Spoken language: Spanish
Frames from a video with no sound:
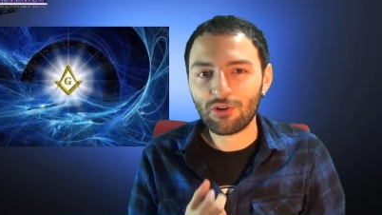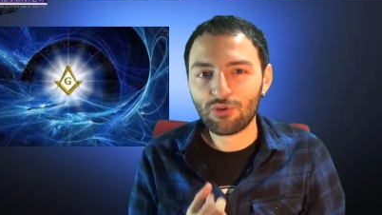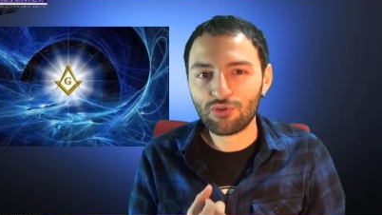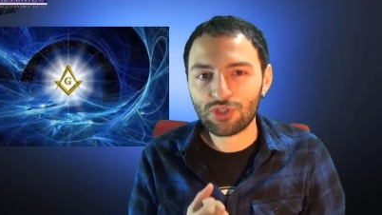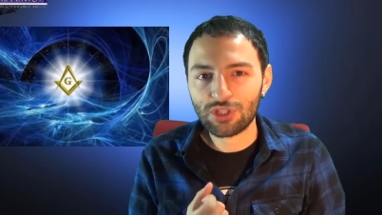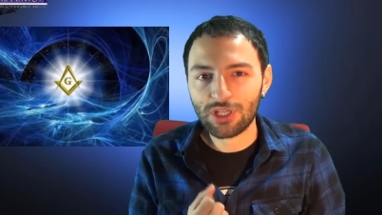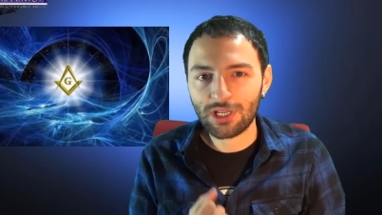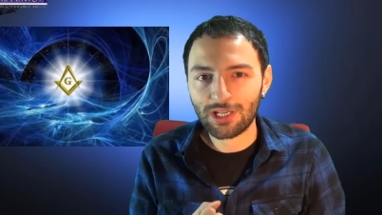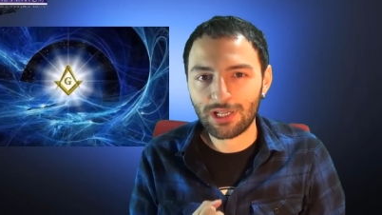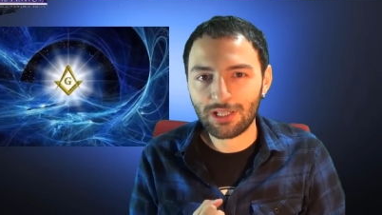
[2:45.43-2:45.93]

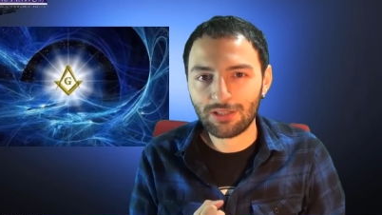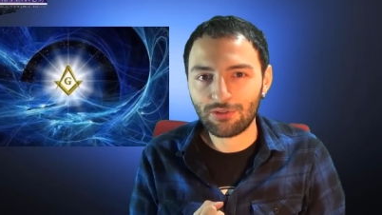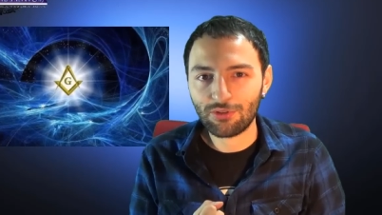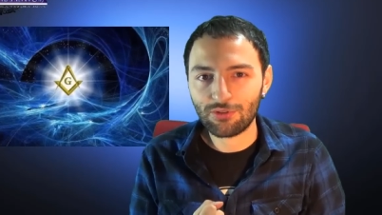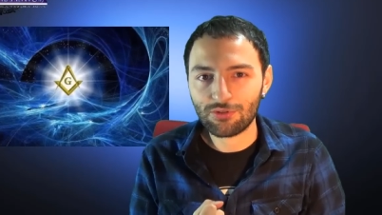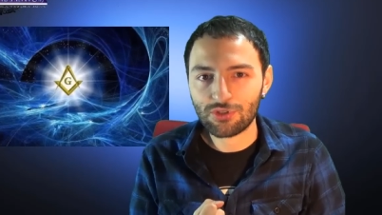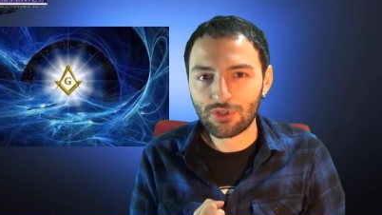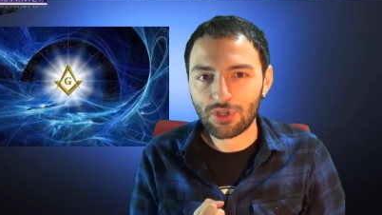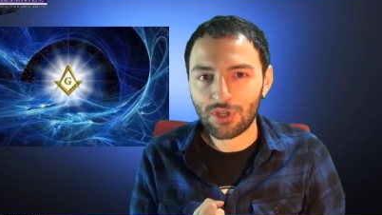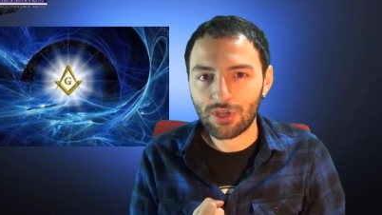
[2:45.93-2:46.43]
los
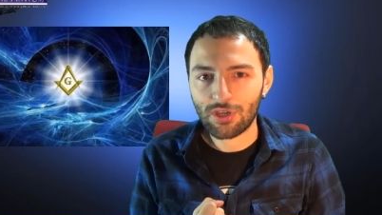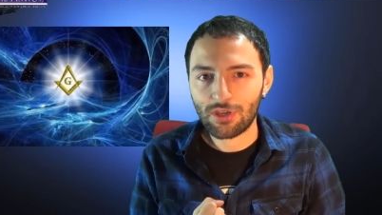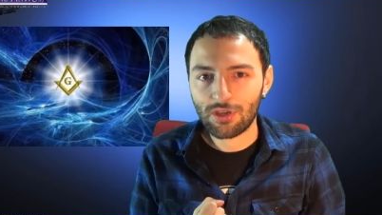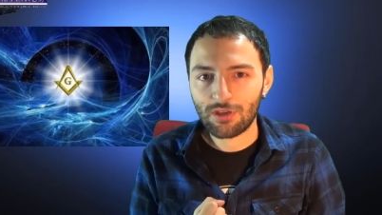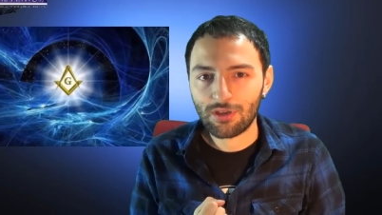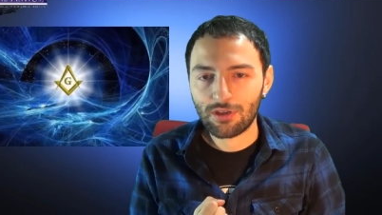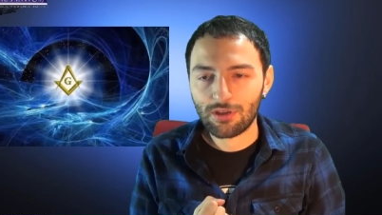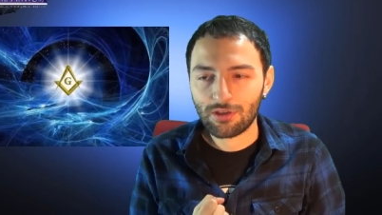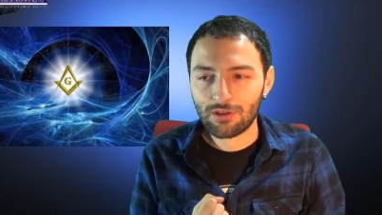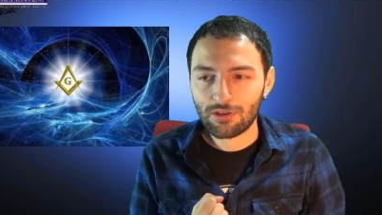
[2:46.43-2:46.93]
secretos,
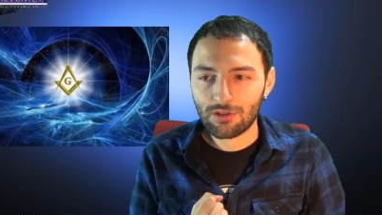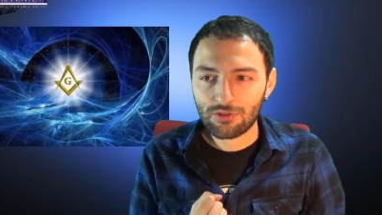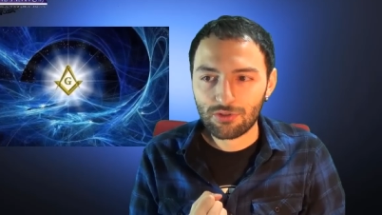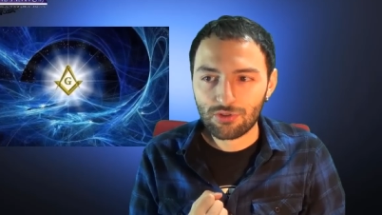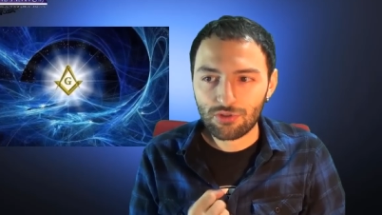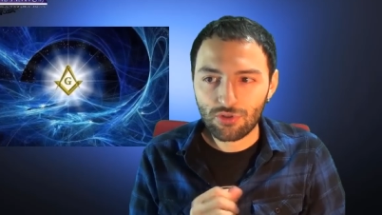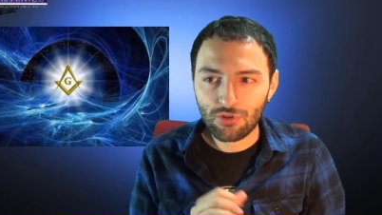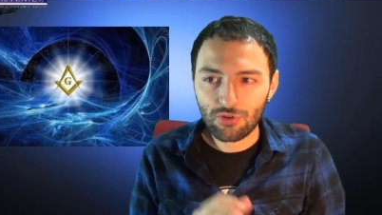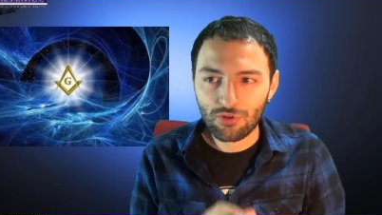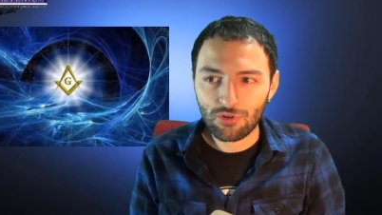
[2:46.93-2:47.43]

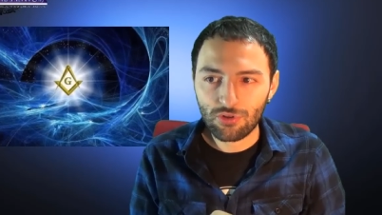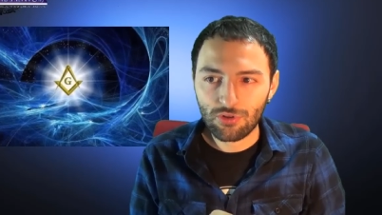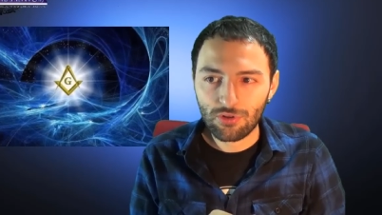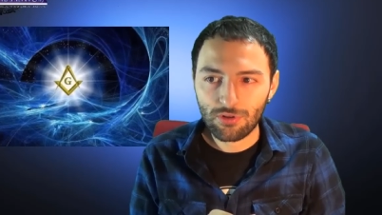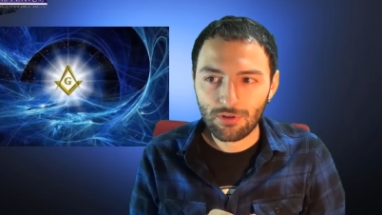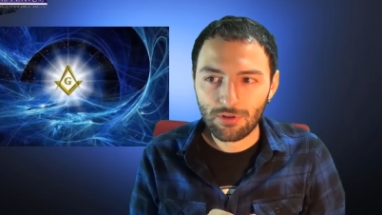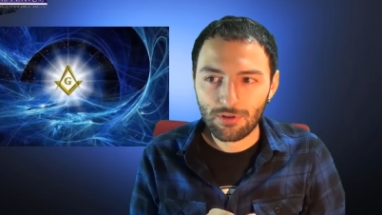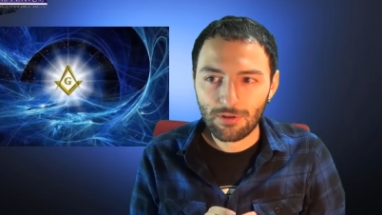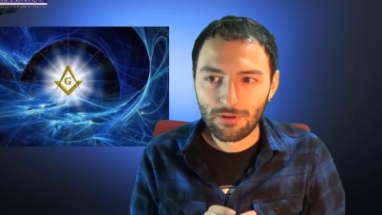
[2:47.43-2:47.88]
solo